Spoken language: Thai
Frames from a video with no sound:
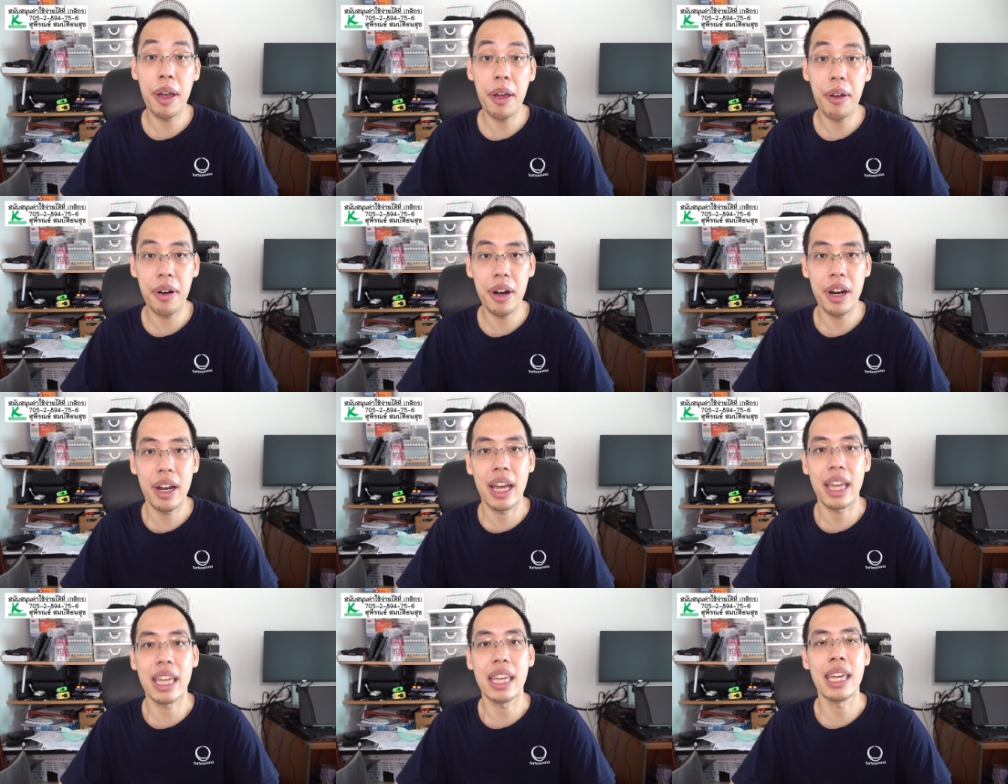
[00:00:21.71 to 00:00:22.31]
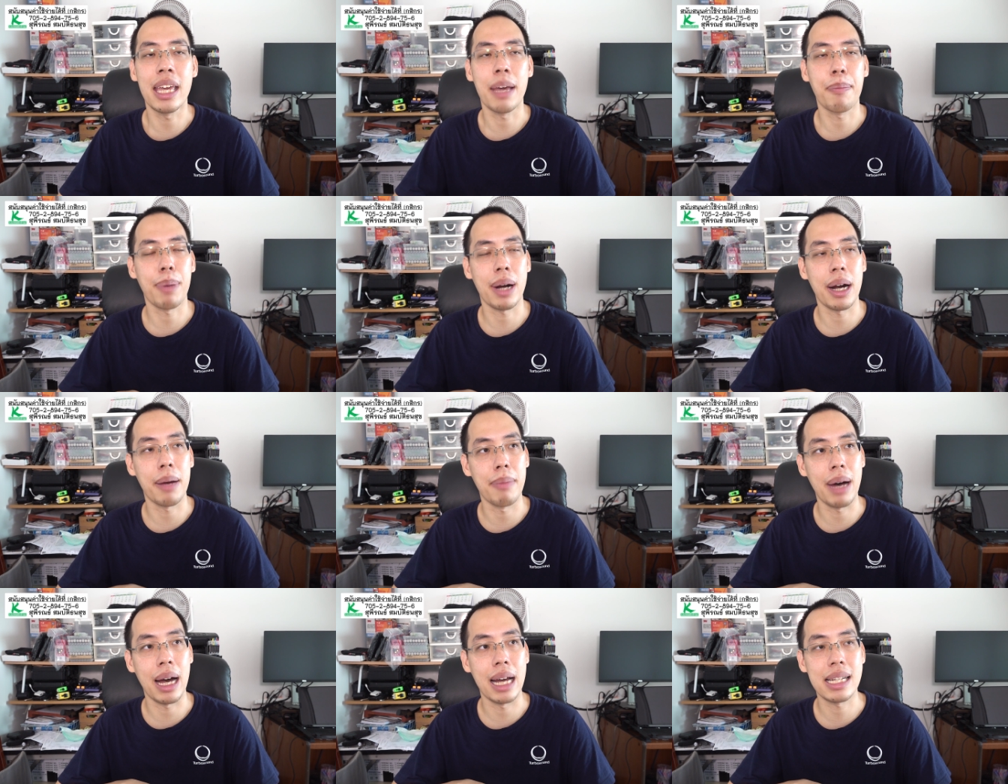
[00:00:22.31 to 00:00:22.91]
เรื่อยๆ อีกป
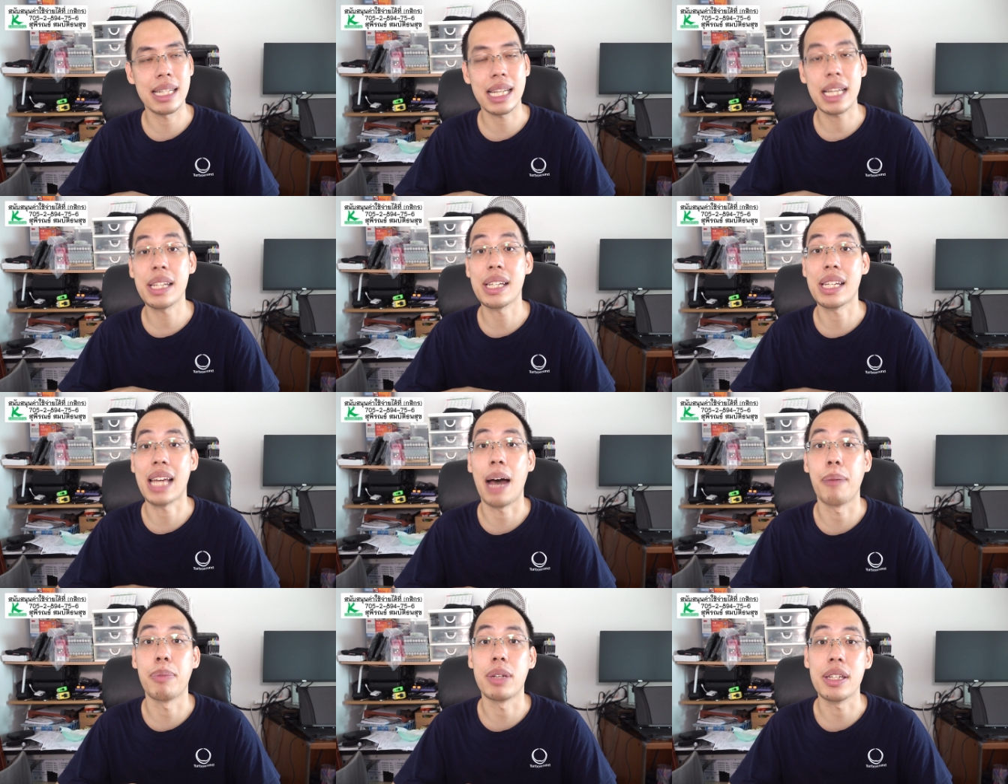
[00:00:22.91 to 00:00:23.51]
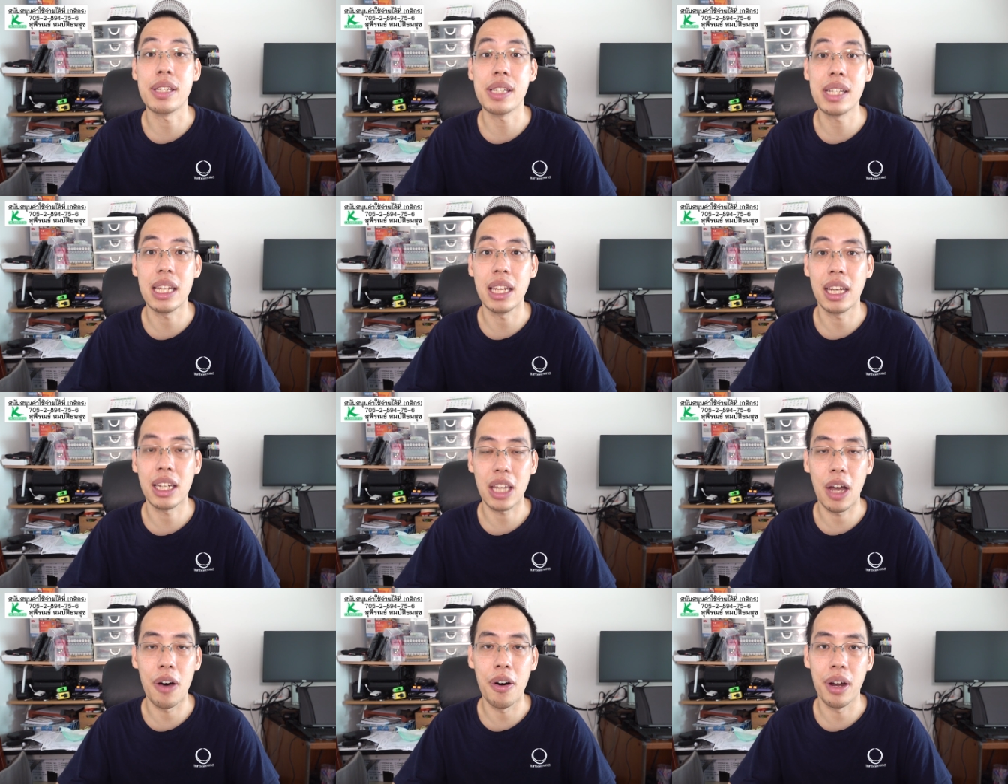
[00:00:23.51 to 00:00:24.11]
ระมาณสัก
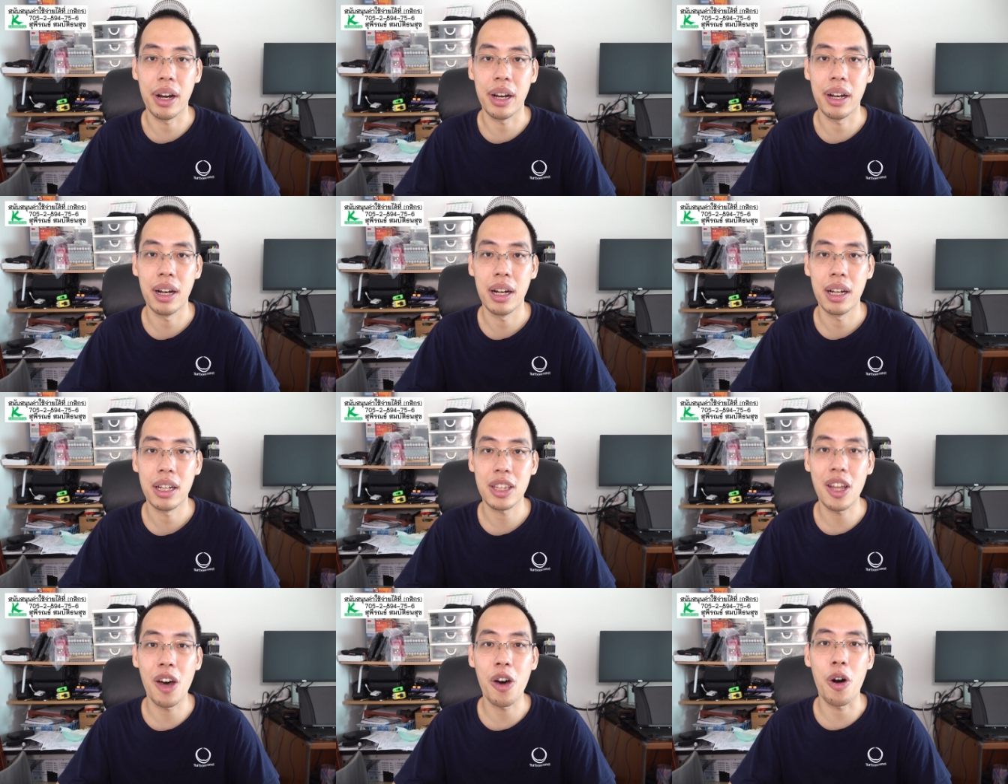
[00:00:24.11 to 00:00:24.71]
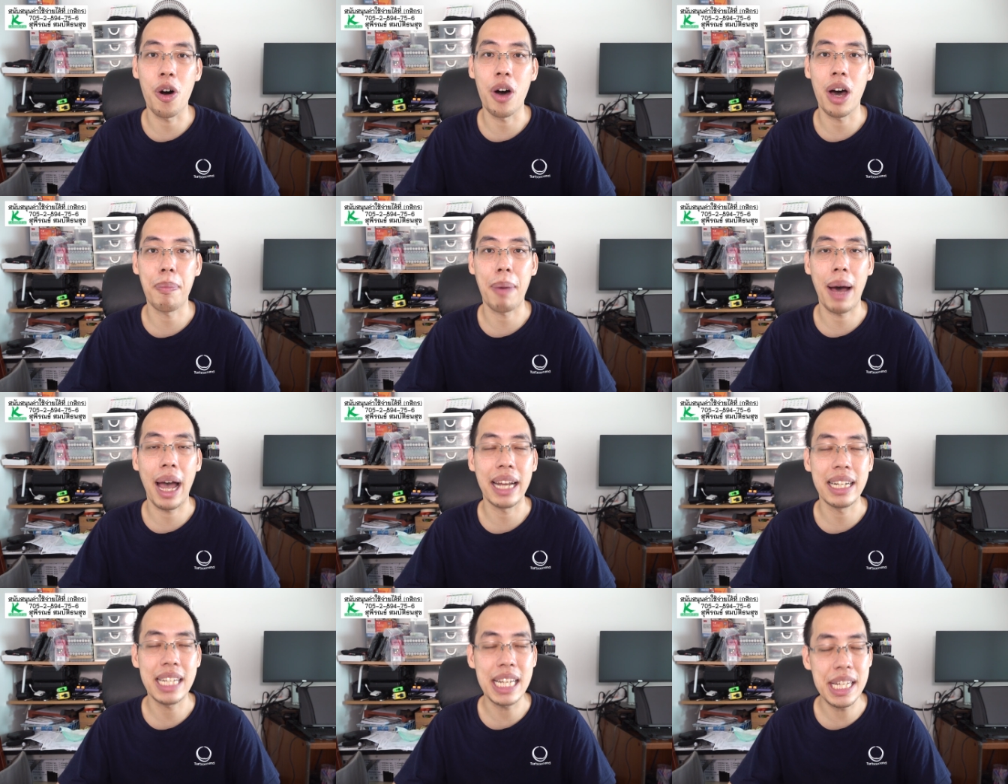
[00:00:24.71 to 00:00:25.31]
3-4 ตอนต้องขออ
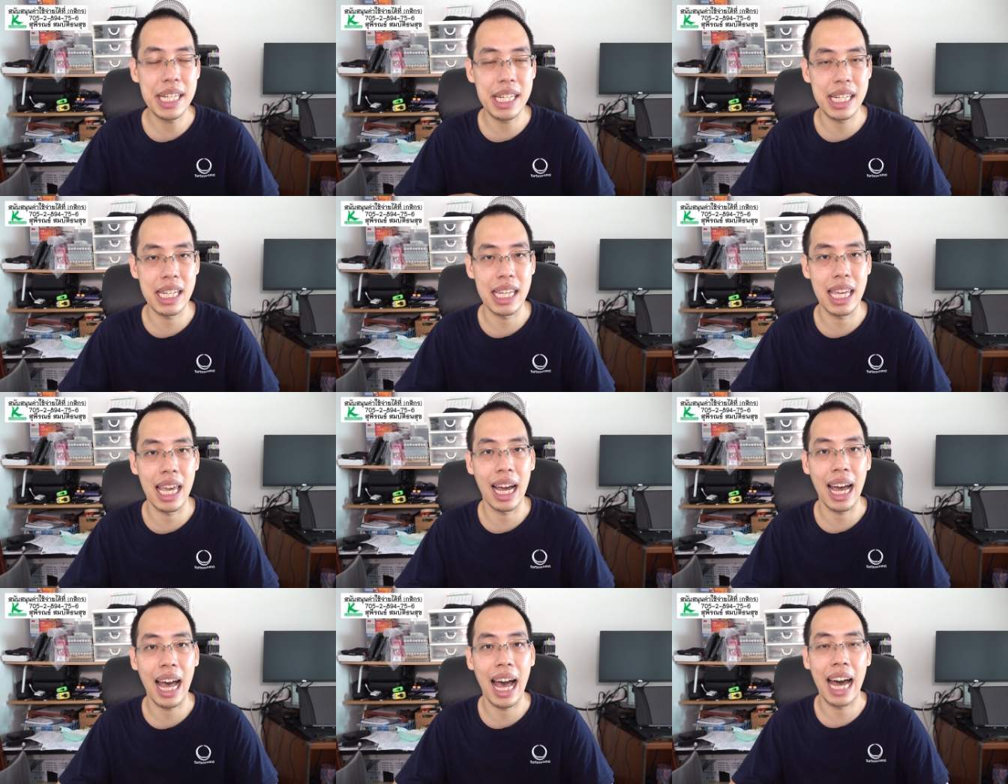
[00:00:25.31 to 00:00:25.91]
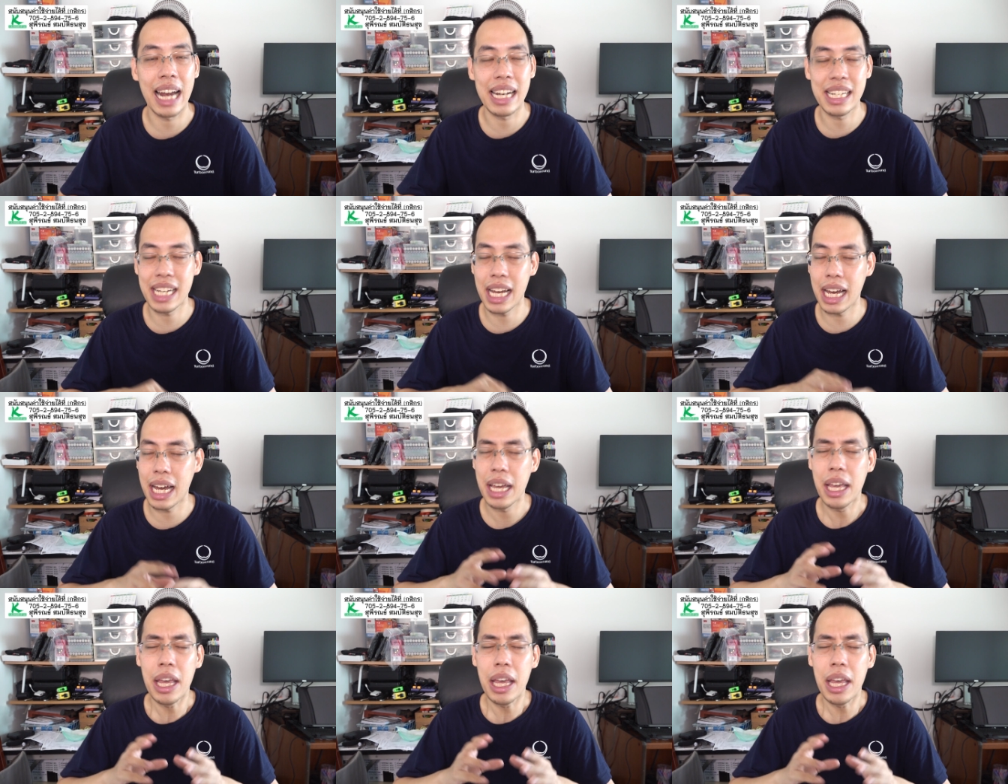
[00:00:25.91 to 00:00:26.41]
ภัยที่เสียงอาจจะ